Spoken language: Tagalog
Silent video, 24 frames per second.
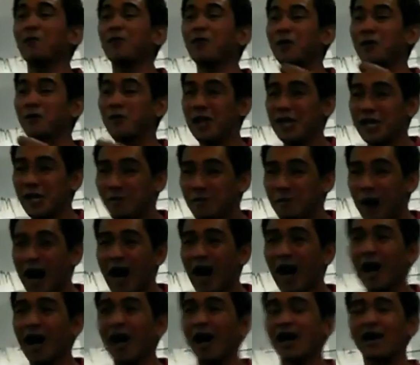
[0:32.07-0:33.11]
yung mga bumibili ng
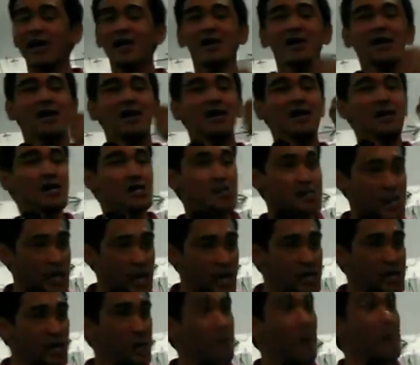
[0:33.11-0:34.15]
bahay,
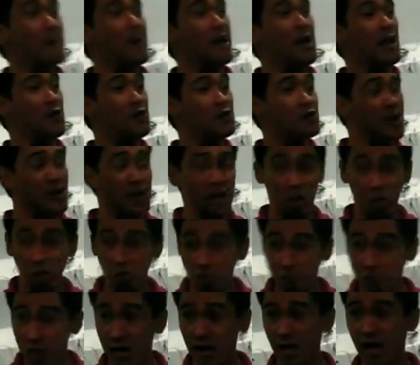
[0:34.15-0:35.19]
sila yung nagpapalago ng
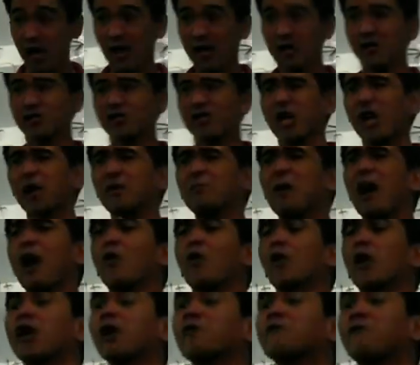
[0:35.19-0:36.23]
ekonomiya, sila yung
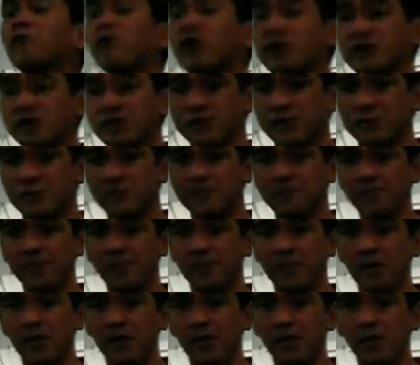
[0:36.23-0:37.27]
mga workforce.
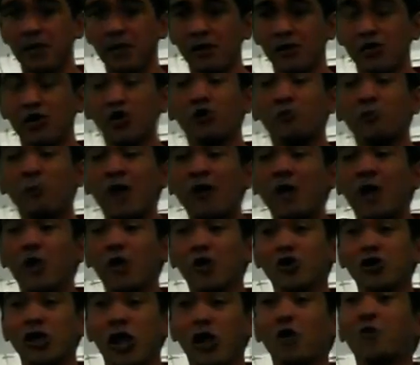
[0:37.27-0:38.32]
Noong
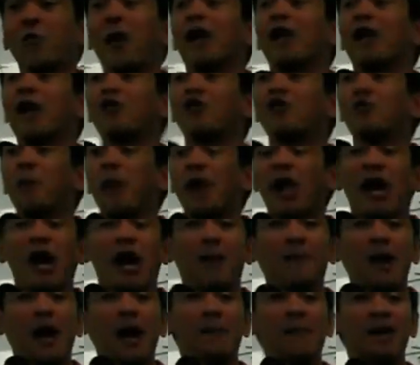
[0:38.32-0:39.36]
panahon na lumalago pa lang
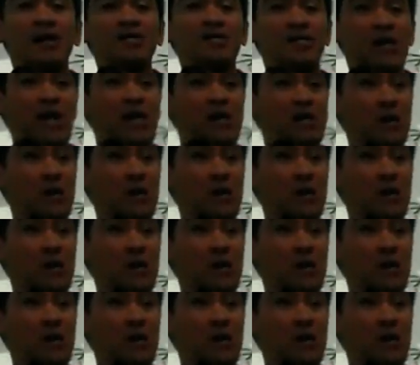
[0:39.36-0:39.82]
ang mga bansa